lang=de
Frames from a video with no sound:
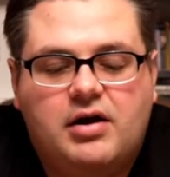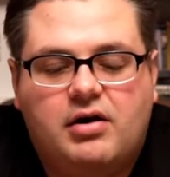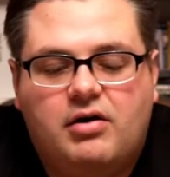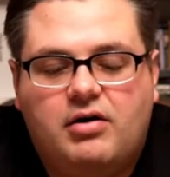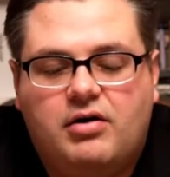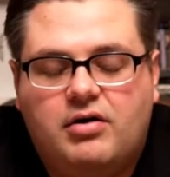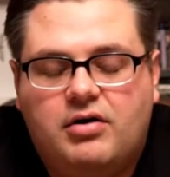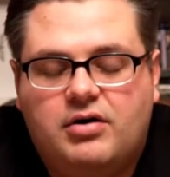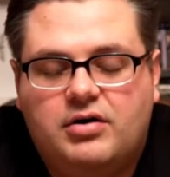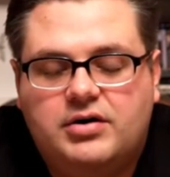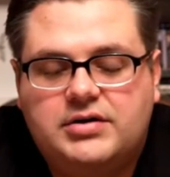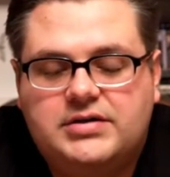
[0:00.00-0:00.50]

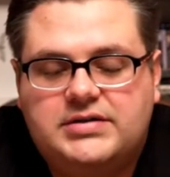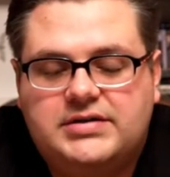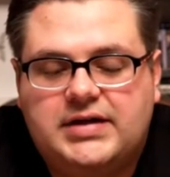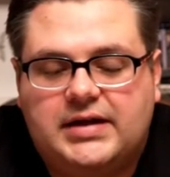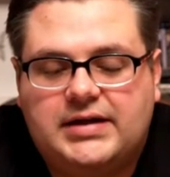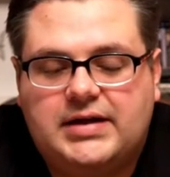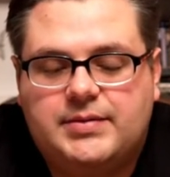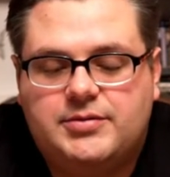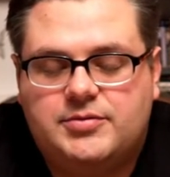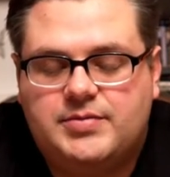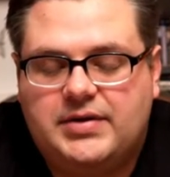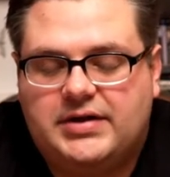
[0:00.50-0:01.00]
Und
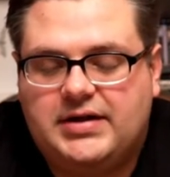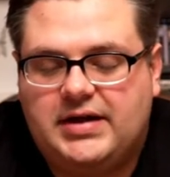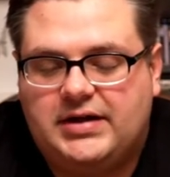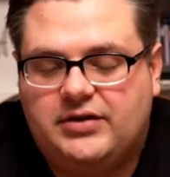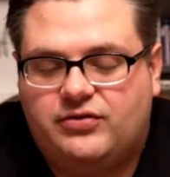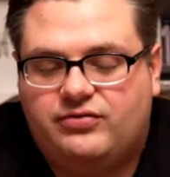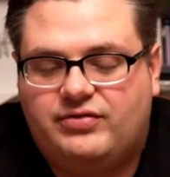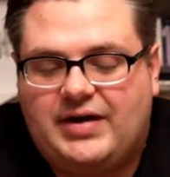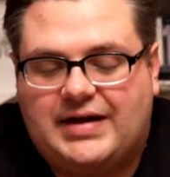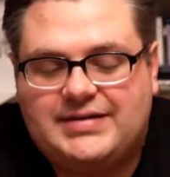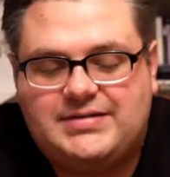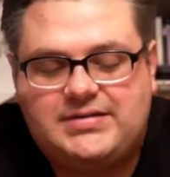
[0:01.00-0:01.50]
dann gebe ich mir ein
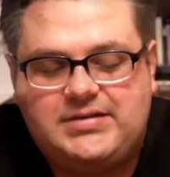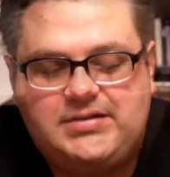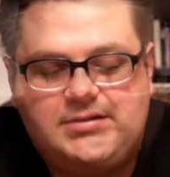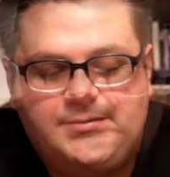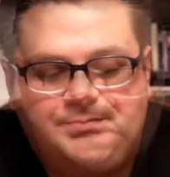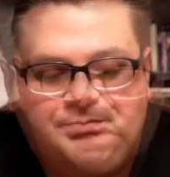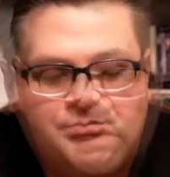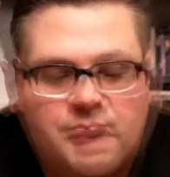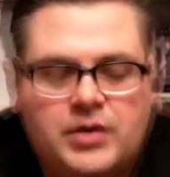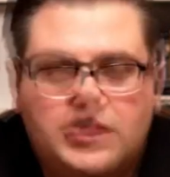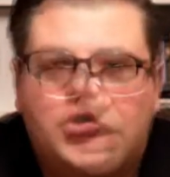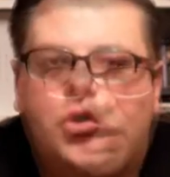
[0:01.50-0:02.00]
kleines Fazit.
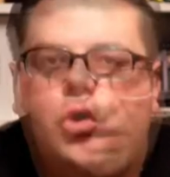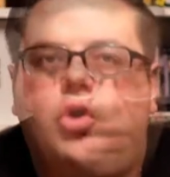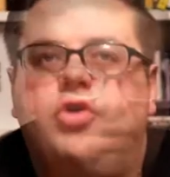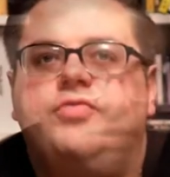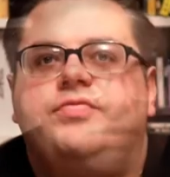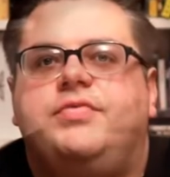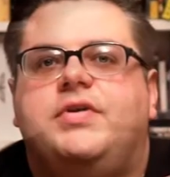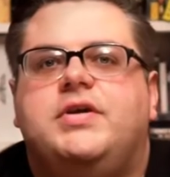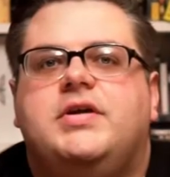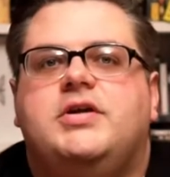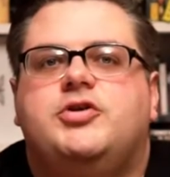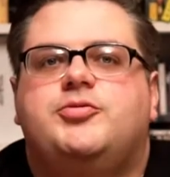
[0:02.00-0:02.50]

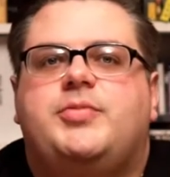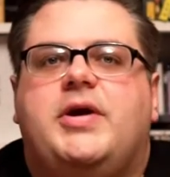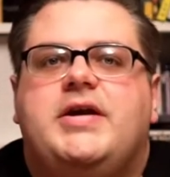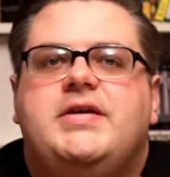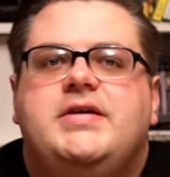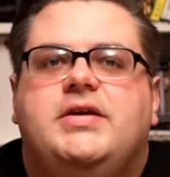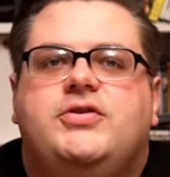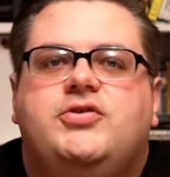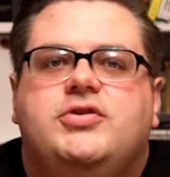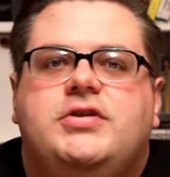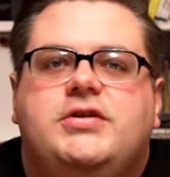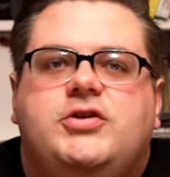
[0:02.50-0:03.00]
Und wir sprechen
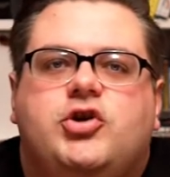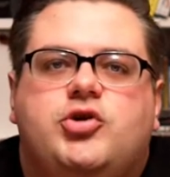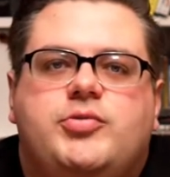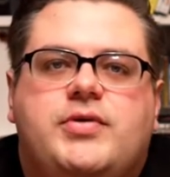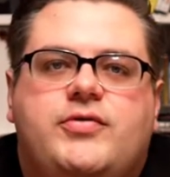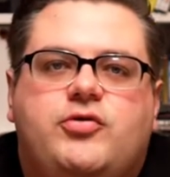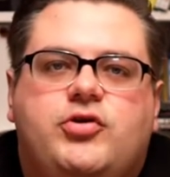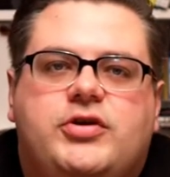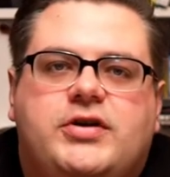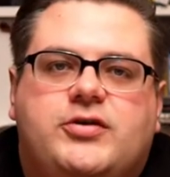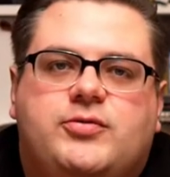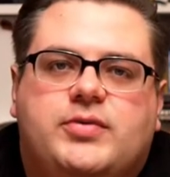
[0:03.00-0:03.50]
natürlich
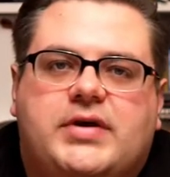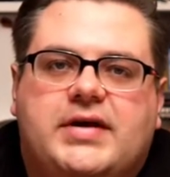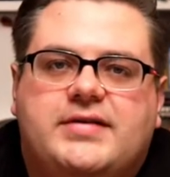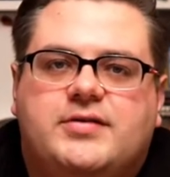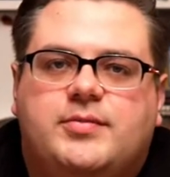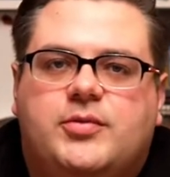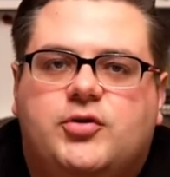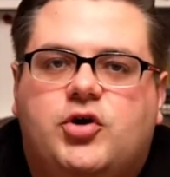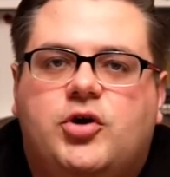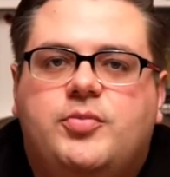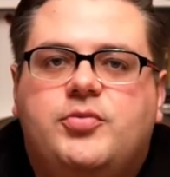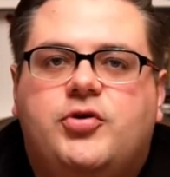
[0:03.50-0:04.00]
darüber, wo ihr das
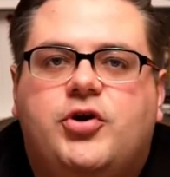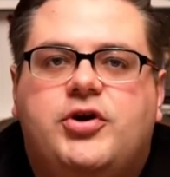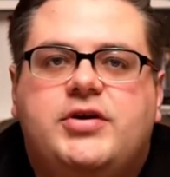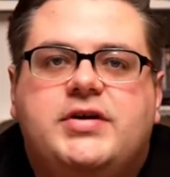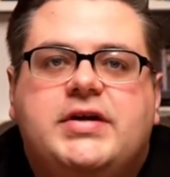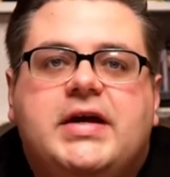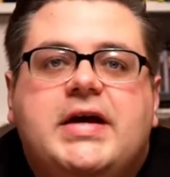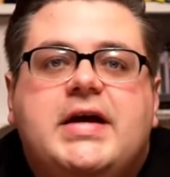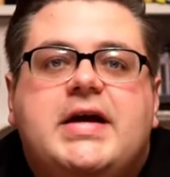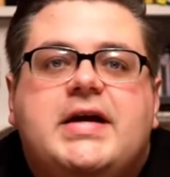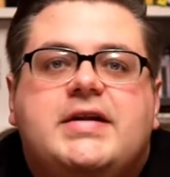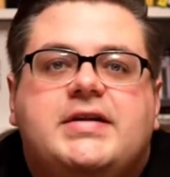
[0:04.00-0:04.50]
Ganze bekommen könnt.